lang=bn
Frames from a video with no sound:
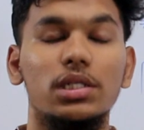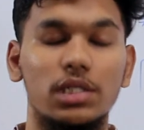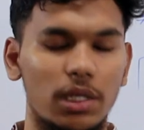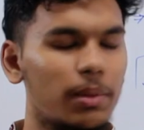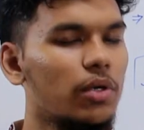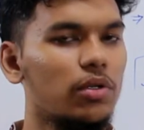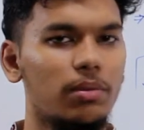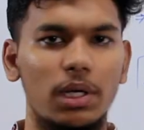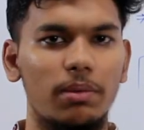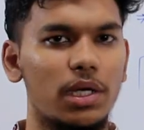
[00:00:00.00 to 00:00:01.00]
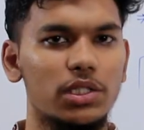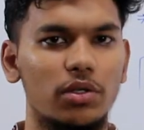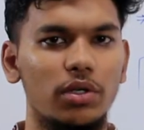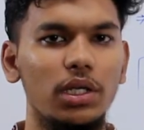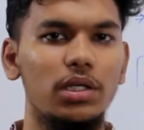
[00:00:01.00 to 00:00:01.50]
সেটা বের করতে পারবা আশা
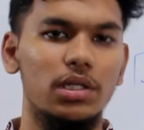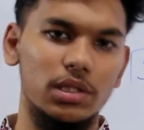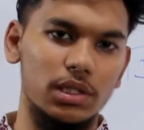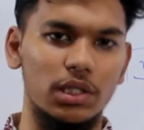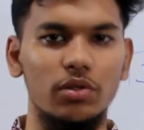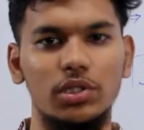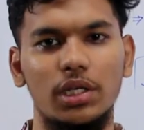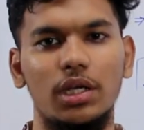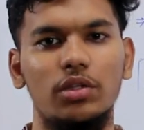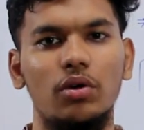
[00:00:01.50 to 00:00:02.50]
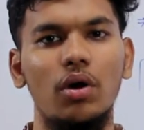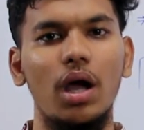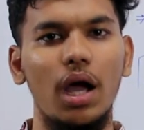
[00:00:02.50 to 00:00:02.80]
করি সেটাও জানায় দেও